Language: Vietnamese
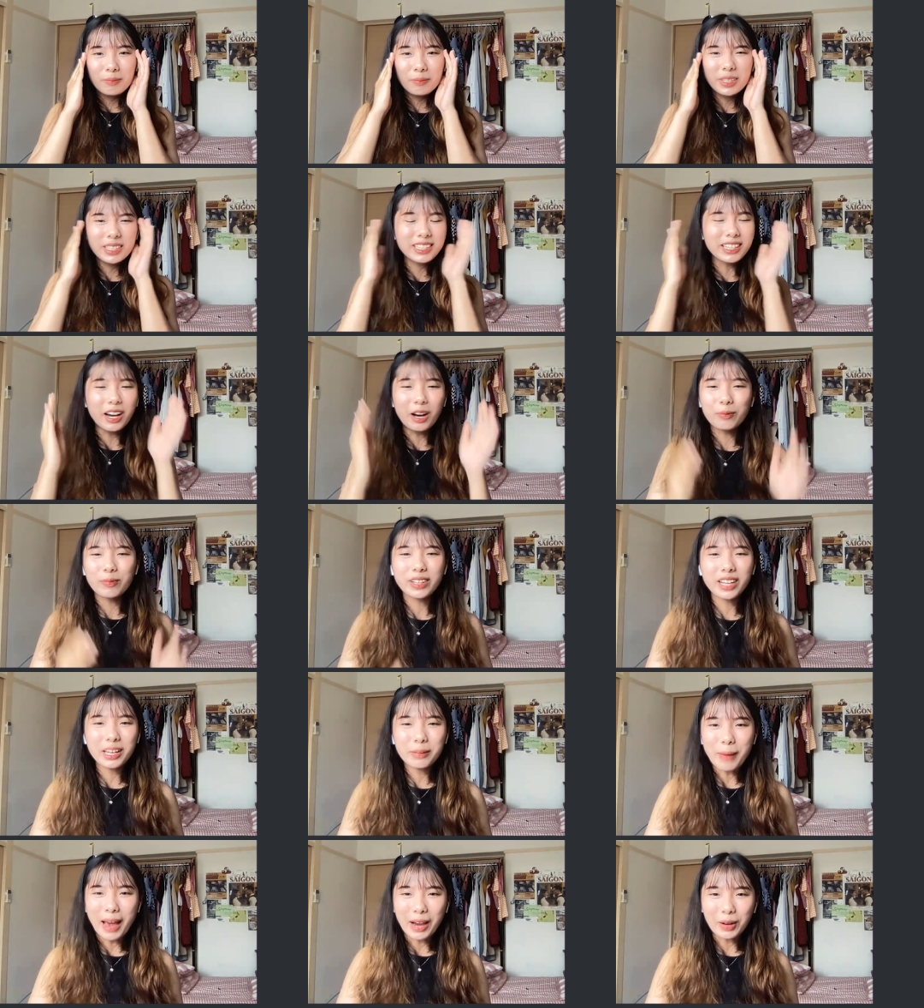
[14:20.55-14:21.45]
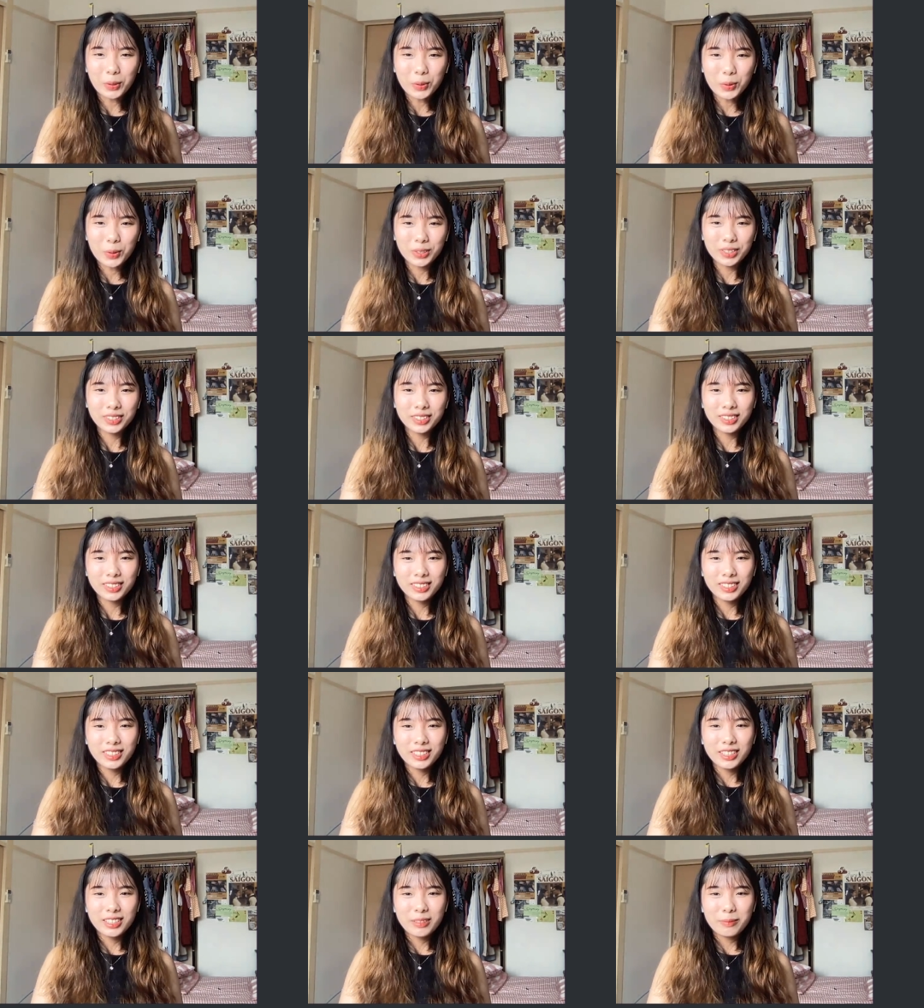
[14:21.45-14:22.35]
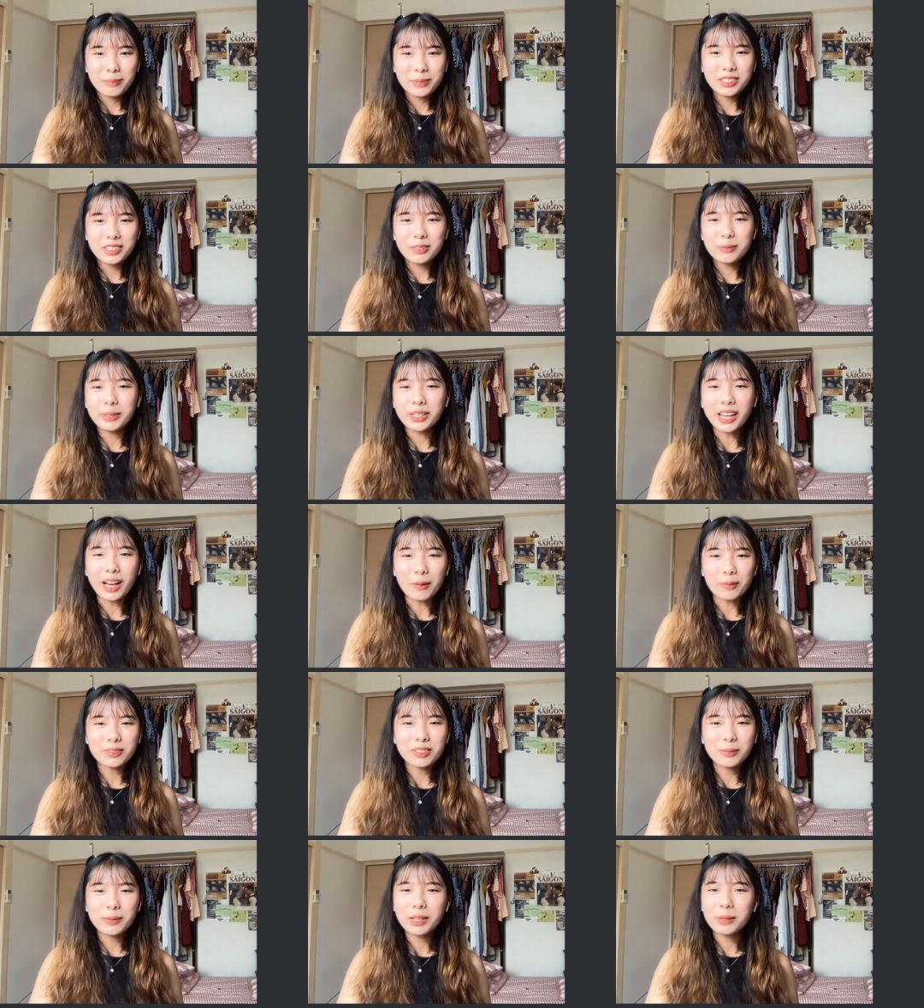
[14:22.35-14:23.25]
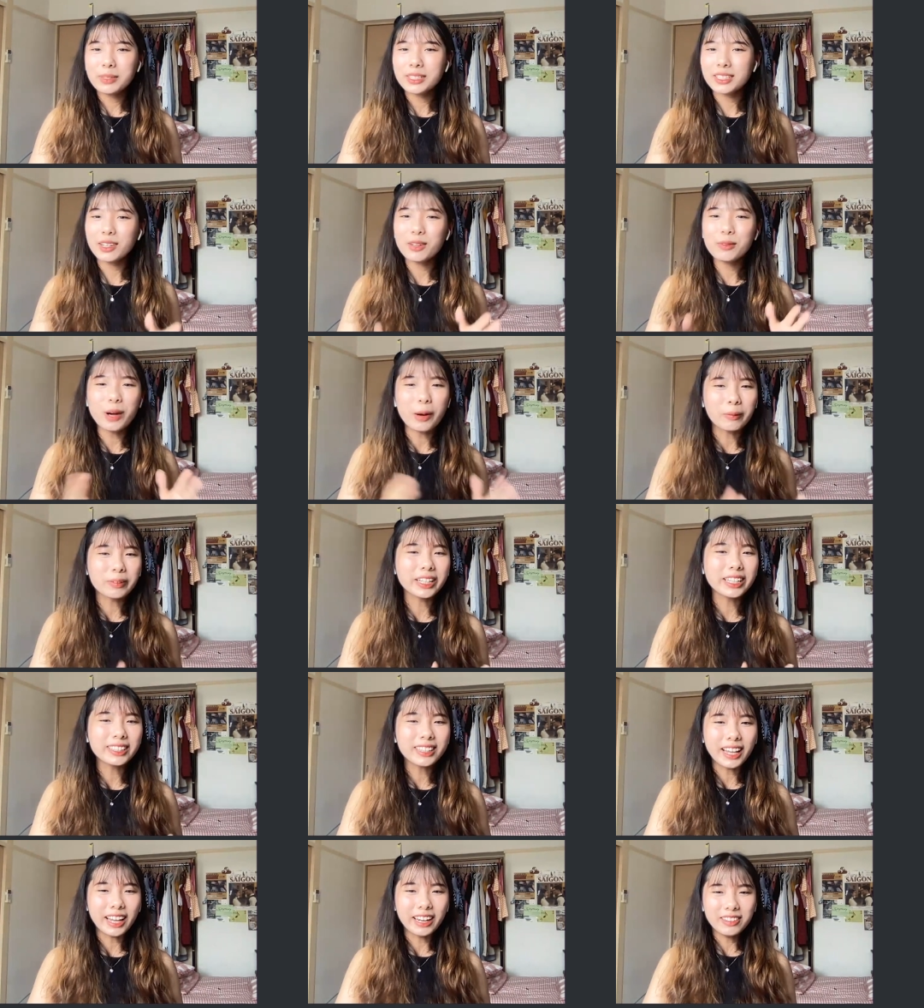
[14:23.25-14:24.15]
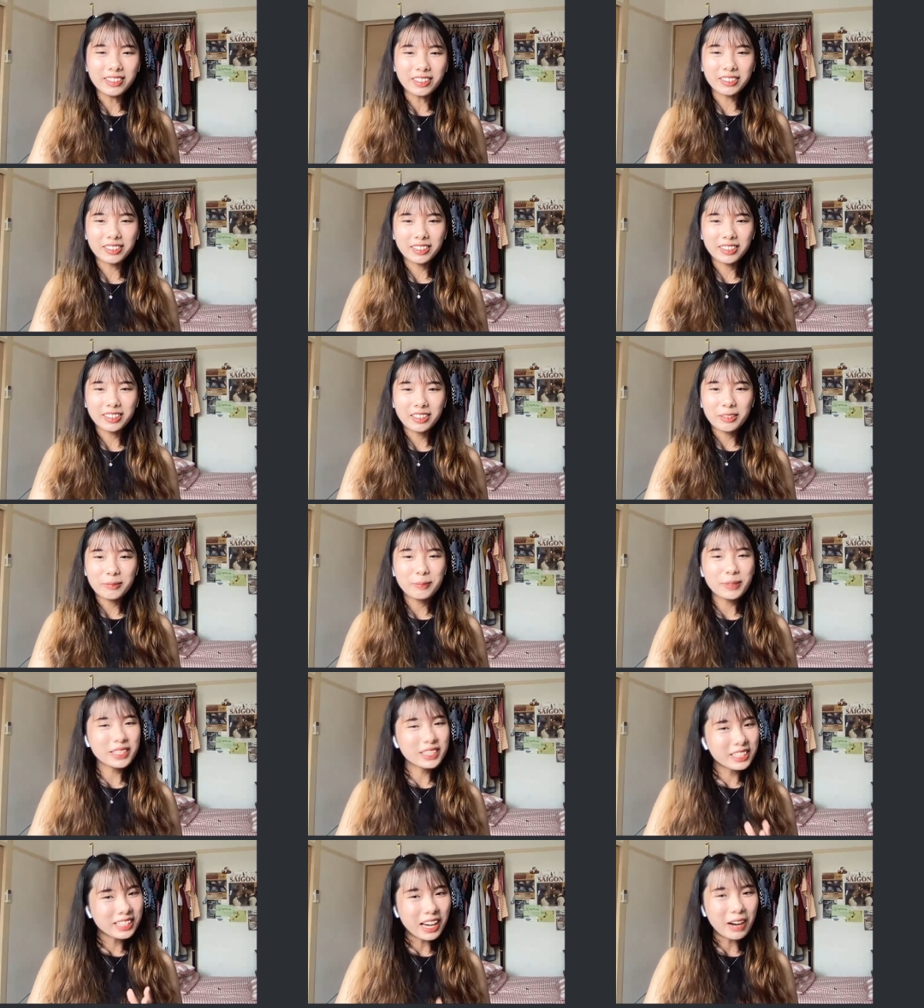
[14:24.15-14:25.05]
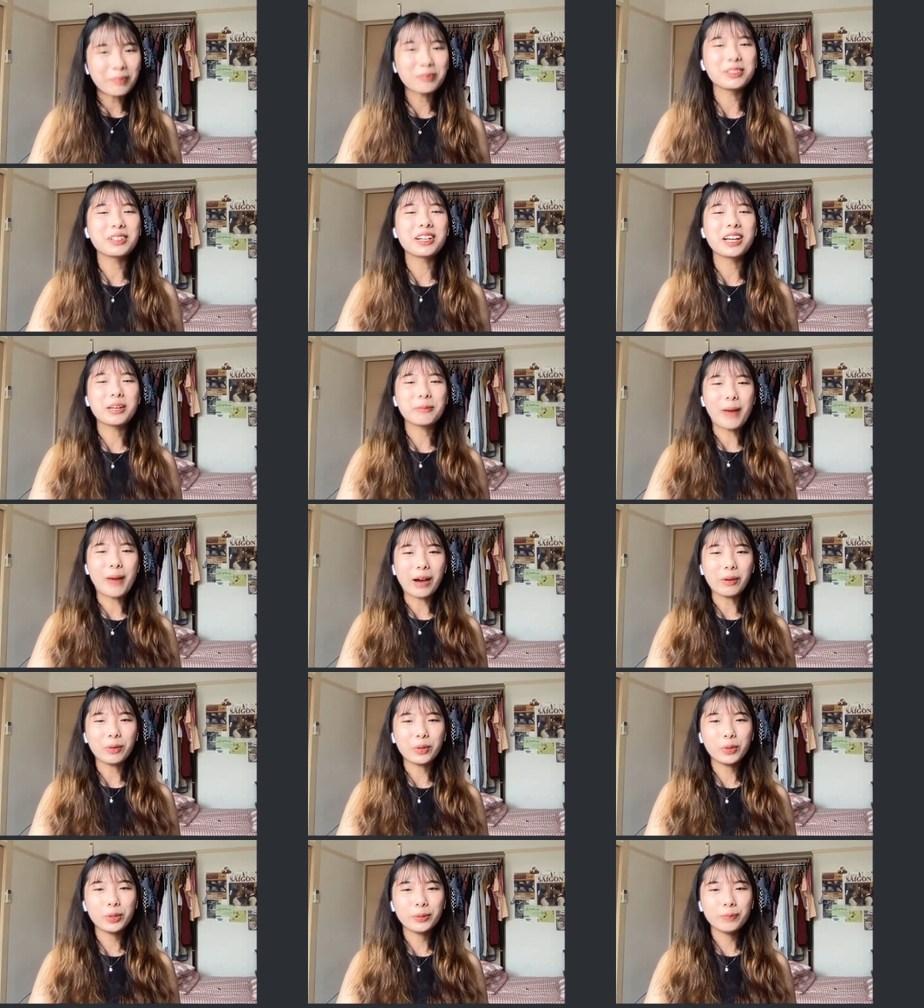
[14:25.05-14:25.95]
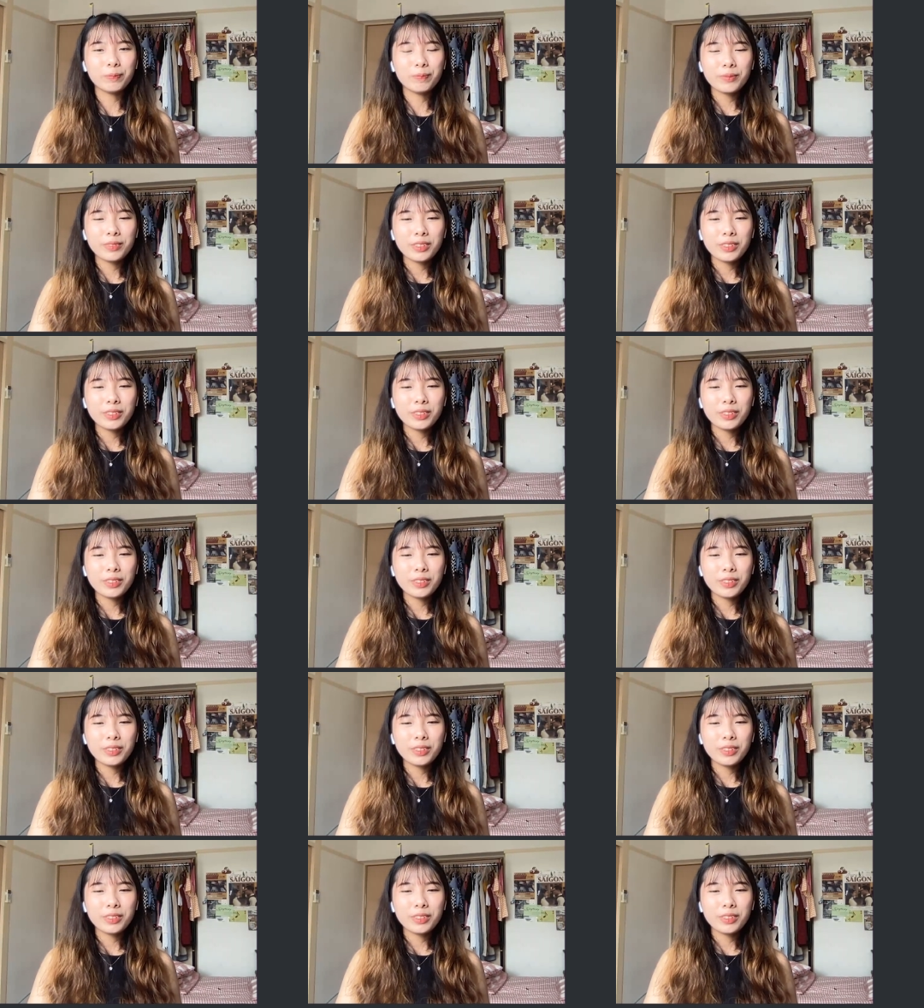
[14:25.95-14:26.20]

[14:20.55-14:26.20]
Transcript: mình chỉ hợp với nghề báo thôi bây giờ mình học gì bây giờ mình sẽ không học kinh tế được mình chỉ học được nghề báo thôi